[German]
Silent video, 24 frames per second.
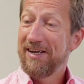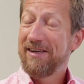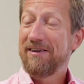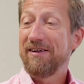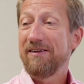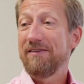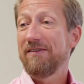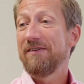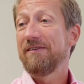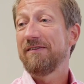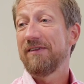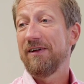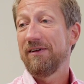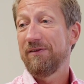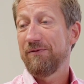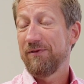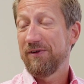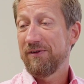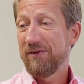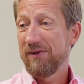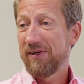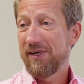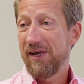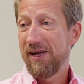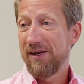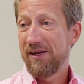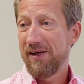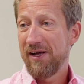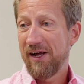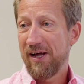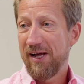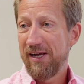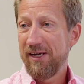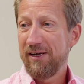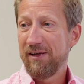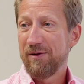Das mhm. ist das, was ich gerne
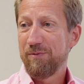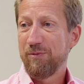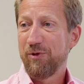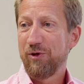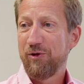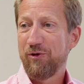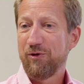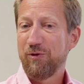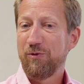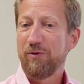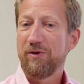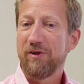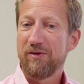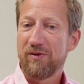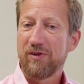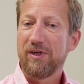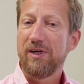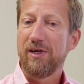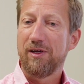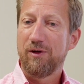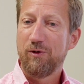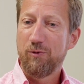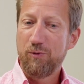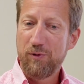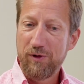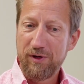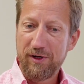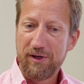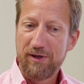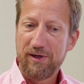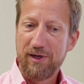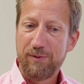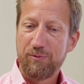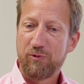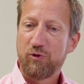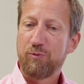erreichen möchte. Und das geht nur,
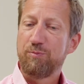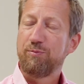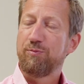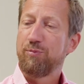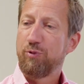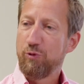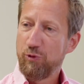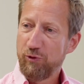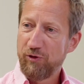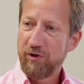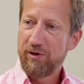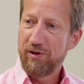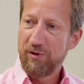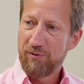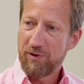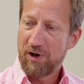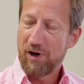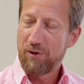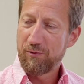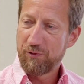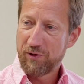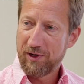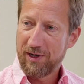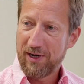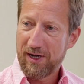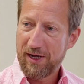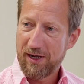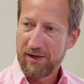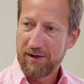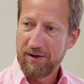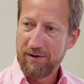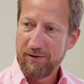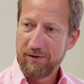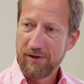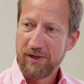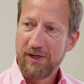indem es positiv
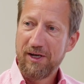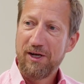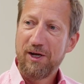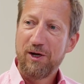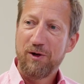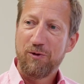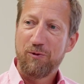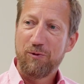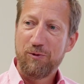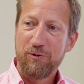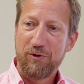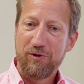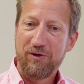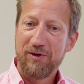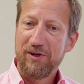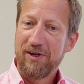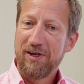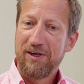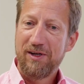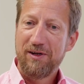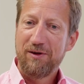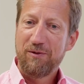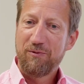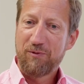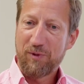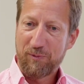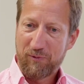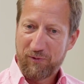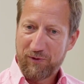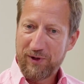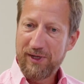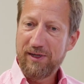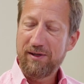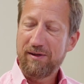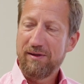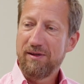aufgeladen ist. Und
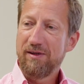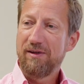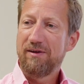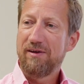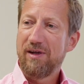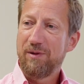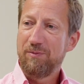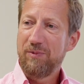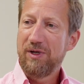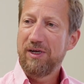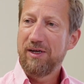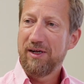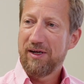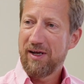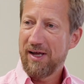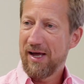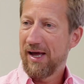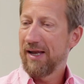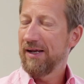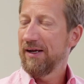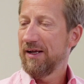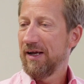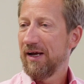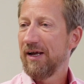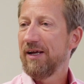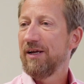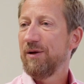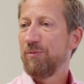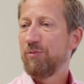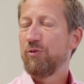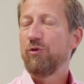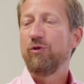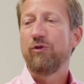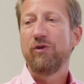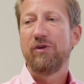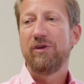verpflichtende Termine kann keine
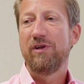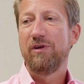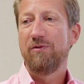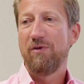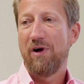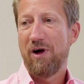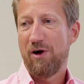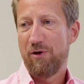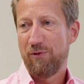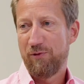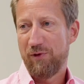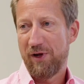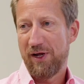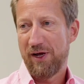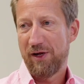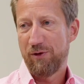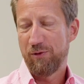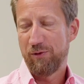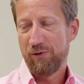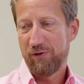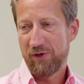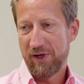positive Aufladung